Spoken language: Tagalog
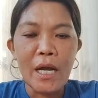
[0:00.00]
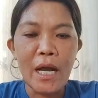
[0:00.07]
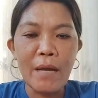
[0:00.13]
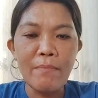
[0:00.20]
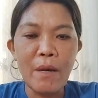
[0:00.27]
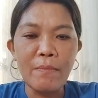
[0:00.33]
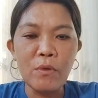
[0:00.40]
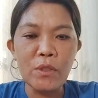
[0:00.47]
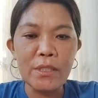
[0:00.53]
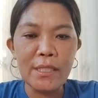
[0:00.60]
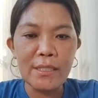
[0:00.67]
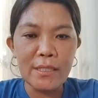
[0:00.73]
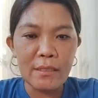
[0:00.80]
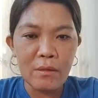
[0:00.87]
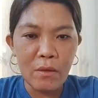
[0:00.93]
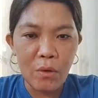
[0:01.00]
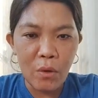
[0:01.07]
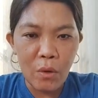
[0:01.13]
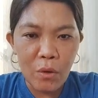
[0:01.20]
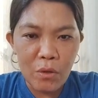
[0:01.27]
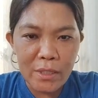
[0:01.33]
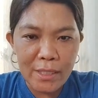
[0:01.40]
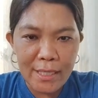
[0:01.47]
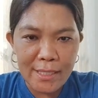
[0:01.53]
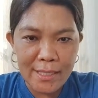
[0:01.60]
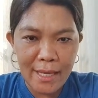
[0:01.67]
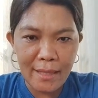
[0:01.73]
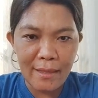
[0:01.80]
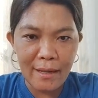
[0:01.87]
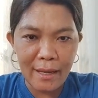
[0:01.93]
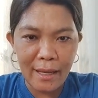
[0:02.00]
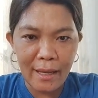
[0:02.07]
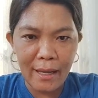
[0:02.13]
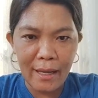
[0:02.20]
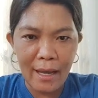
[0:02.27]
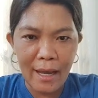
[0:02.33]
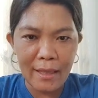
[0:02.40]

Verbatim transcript: Kay Ma'am Osis, Osis Henry,